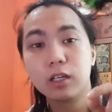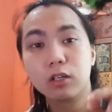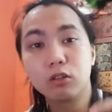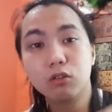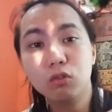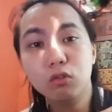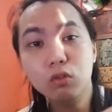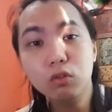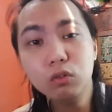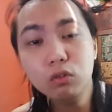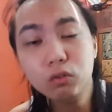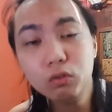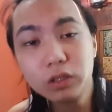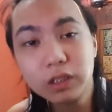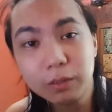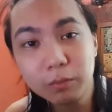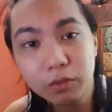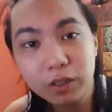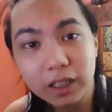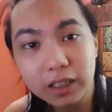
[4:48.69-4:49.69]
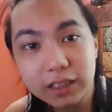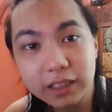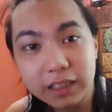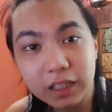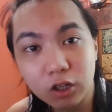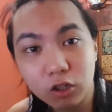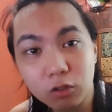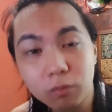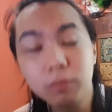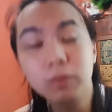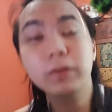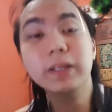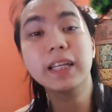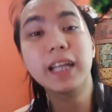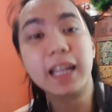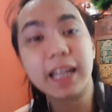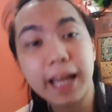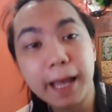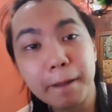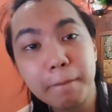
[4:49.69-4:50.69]
Kung utusan mo lang din ako, umuwi
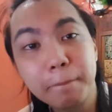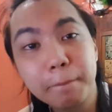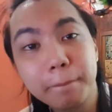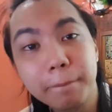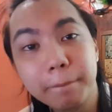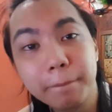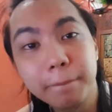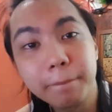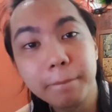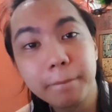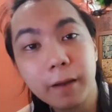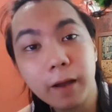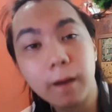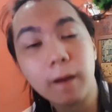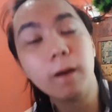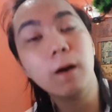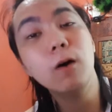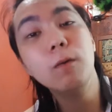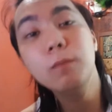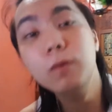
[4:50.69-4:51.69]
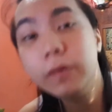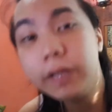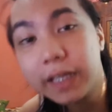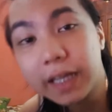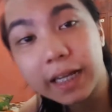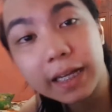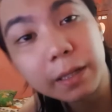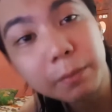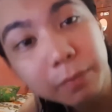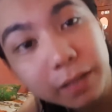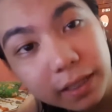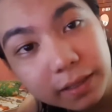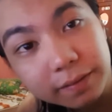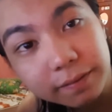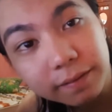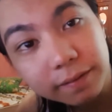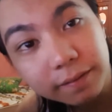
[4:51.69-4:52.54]
ka na. Umuwi ka na, Brad.